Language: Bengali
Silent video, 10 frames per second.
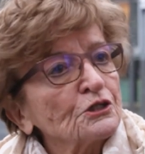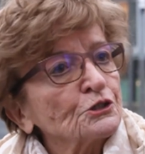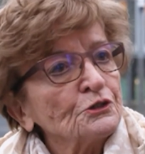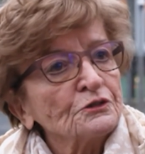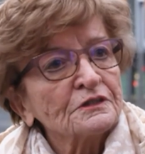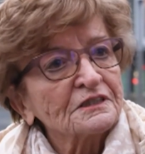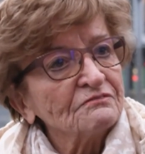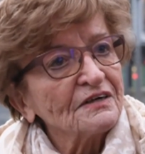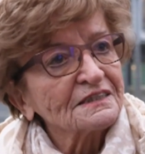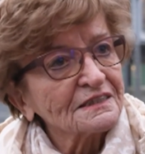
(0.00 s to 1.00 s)
কোলনের
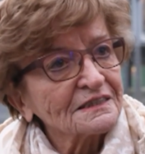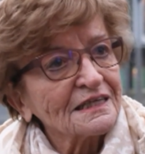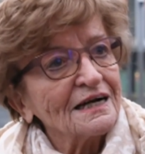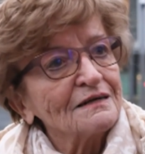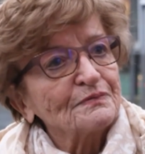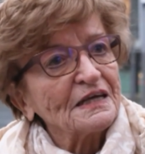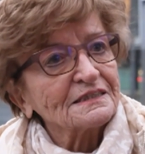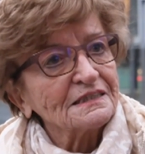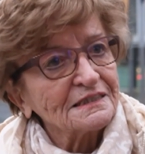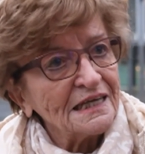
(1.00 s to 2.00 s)
মানুষের কাছে ওটা
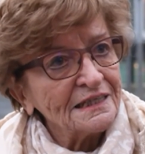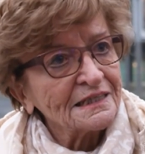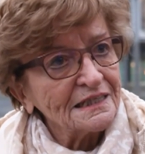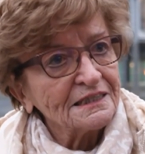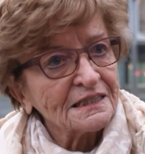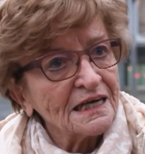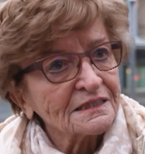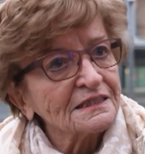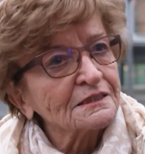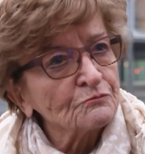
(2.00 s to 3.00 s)
সবচেয়ে সুন্দর
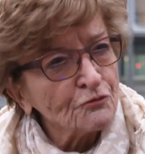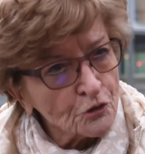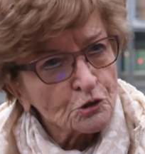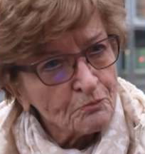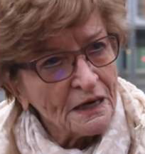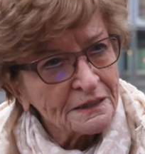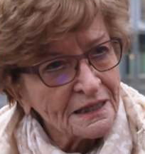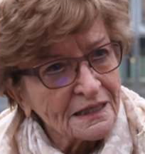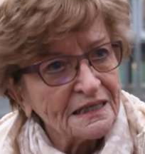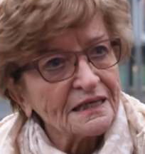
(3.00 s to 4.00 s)
জিনিস ছিল
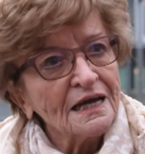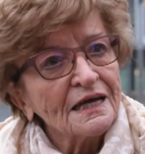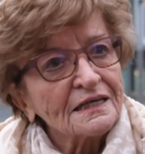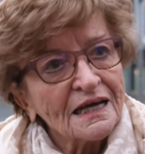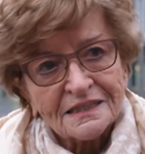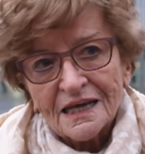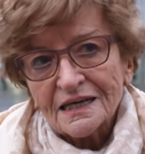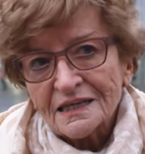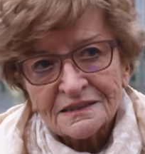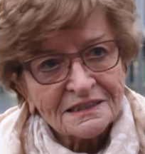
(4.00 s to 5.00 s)
কারণ
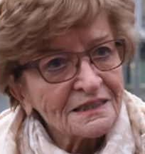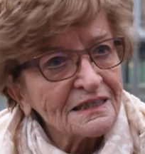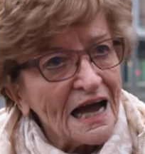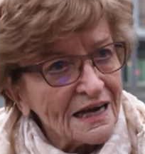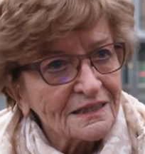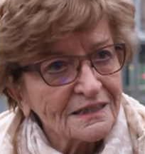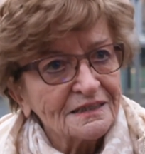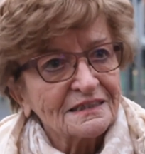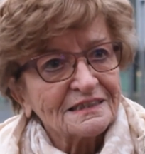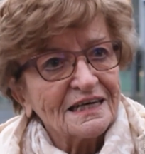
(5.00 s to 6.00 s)
ভয়াবহ সেই
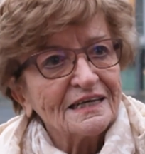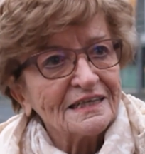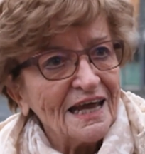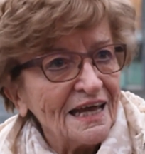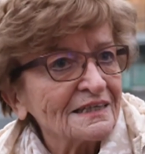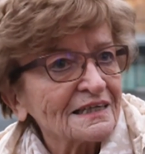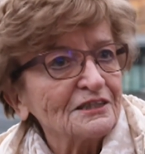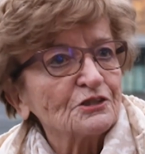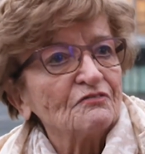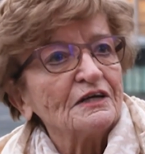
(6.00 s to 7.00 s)
যুদ্ধের পর অবশেষে
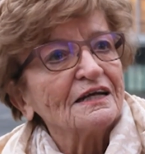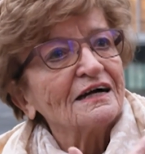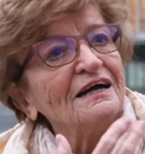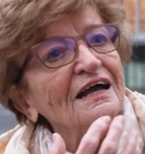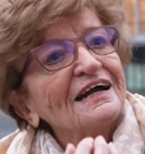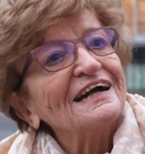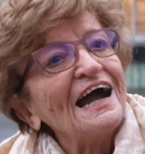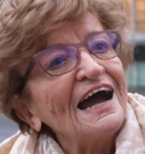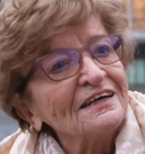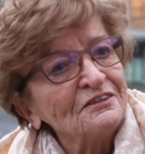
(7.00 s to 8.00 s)
আমরা কার্নিভাল
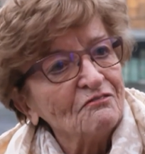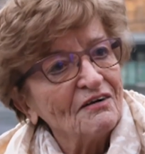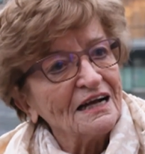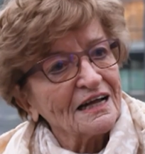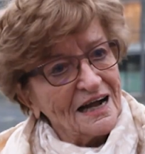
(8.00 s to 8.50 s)
উদযাপন করতে